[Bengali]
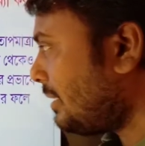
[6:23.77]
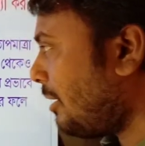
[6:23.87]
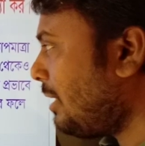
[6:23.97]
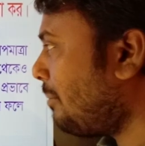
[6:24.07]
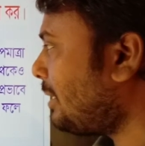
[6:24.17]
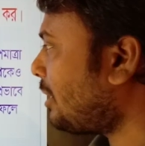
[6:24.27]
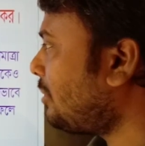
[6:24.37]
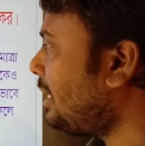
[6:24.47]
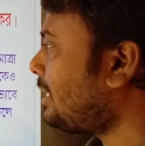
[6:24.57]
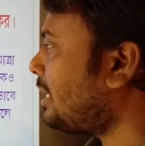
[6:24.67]
তাহলে আমরা দেখো
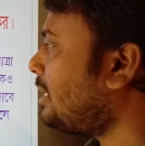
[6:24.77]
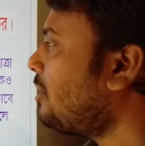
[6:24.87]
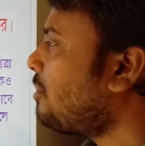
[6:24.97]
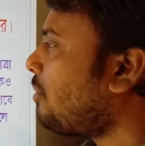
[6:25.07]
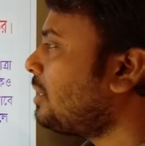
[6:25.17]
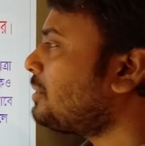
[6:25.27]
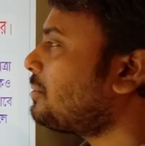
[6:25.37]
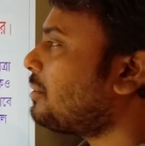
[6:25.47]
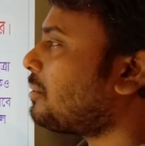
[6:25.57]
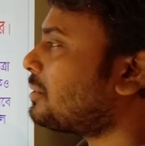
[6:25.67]
এখানে
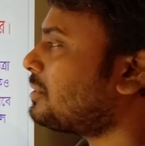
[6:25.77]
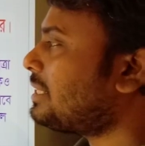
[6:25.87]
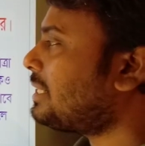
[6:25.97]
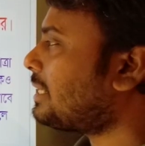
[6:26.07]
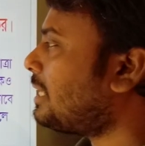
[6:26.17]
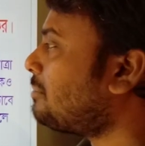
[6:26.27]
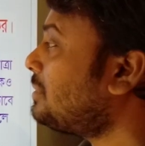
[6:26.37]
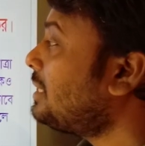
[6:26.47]
অনেকগুলো ঘটনা দেখলাম